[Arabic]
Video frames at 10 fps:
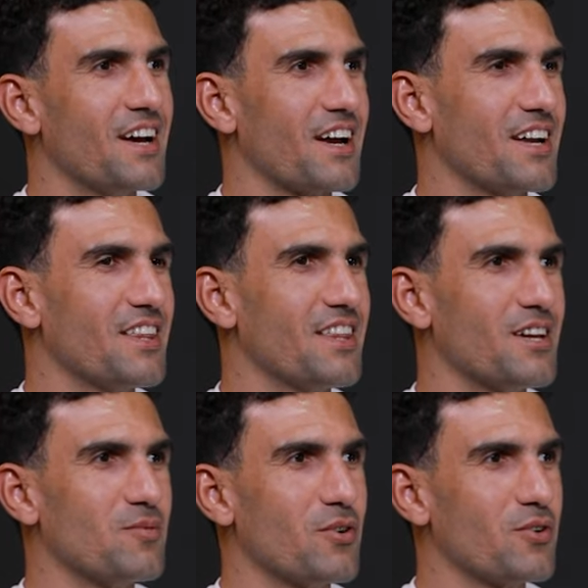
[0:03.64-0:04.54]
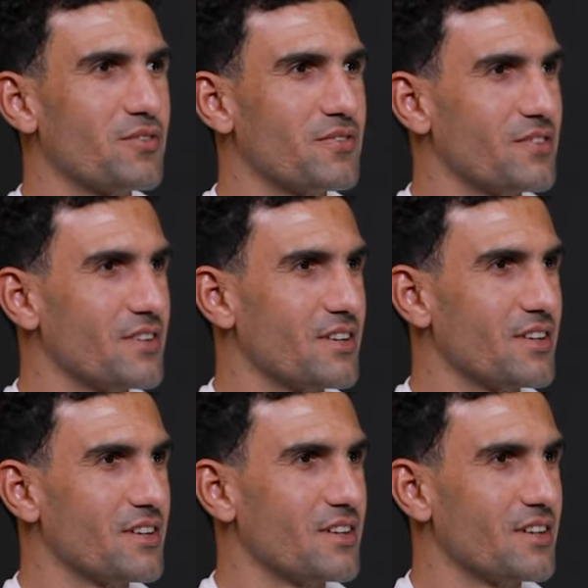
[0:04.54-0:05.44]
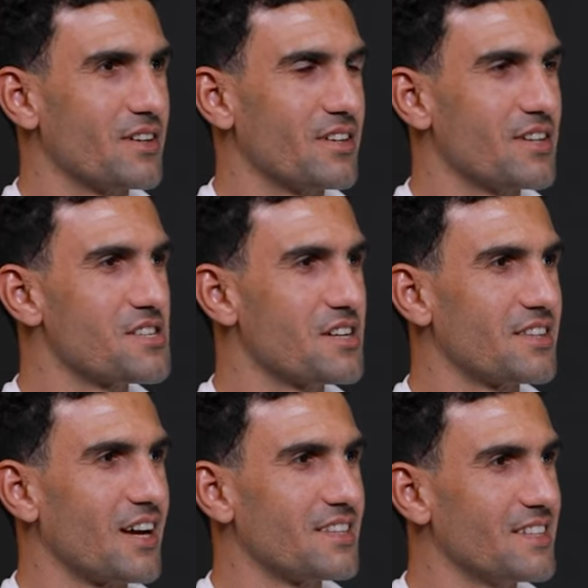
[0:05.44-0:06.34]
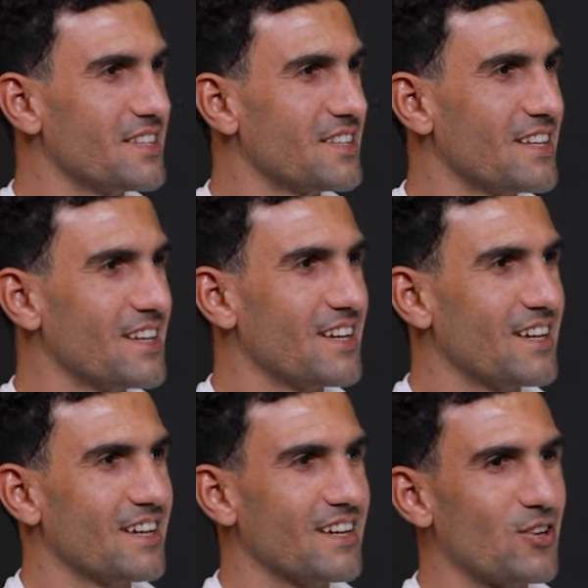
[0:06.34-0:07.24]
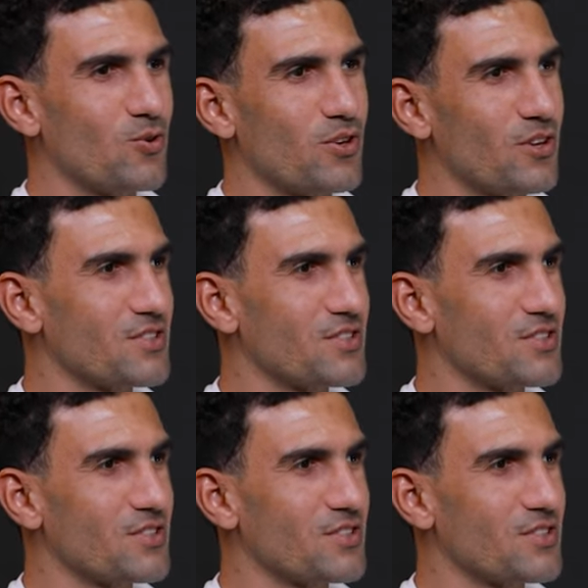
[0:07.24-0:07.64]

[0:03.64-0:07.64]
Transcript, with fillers: اكيد موقف آه، نصر التعدين الكره آه، اللي